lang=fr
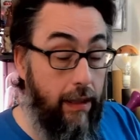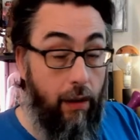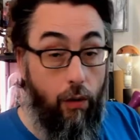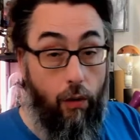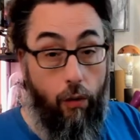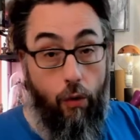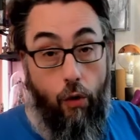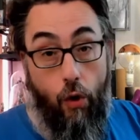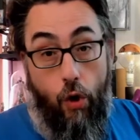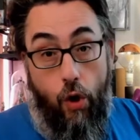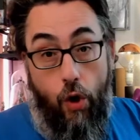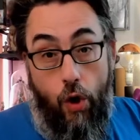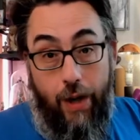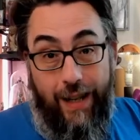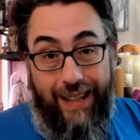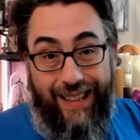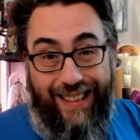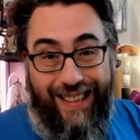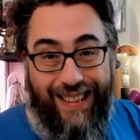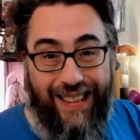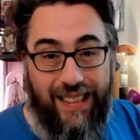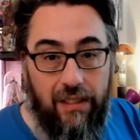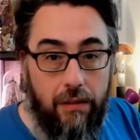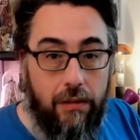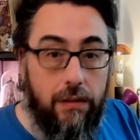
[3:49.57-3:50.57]
Alors,
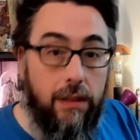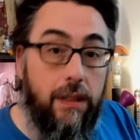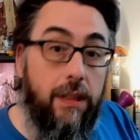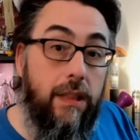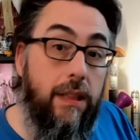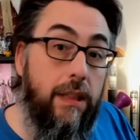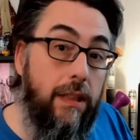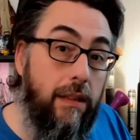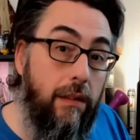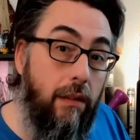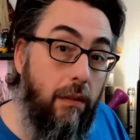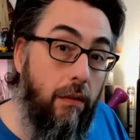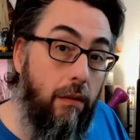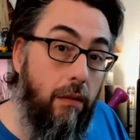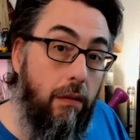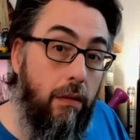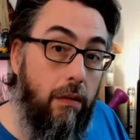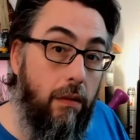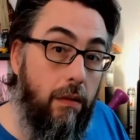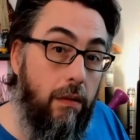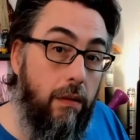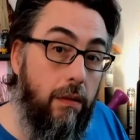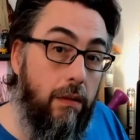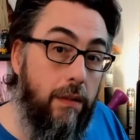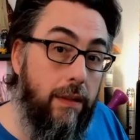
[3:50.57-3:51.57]
les sorties
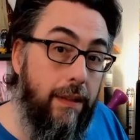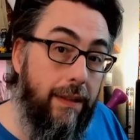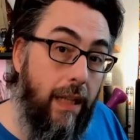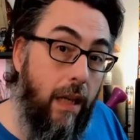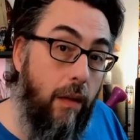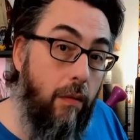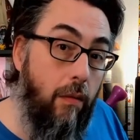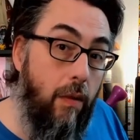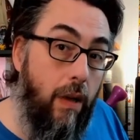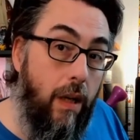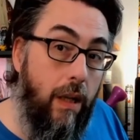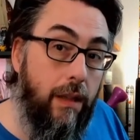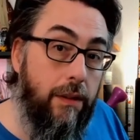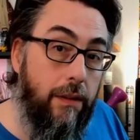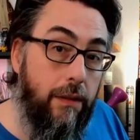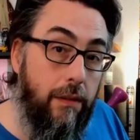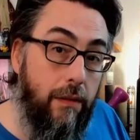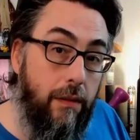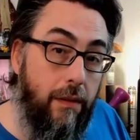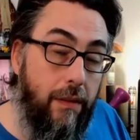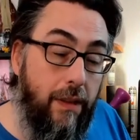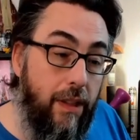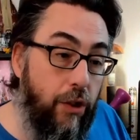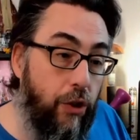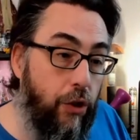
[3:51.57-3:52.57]
Star Wars
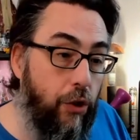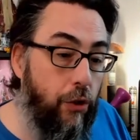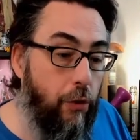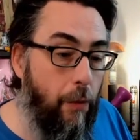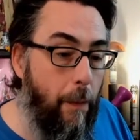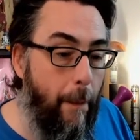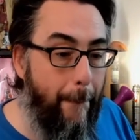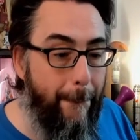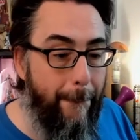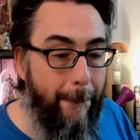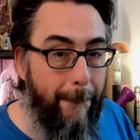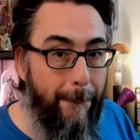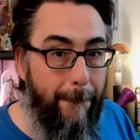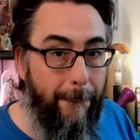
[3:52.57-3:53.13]
Légion,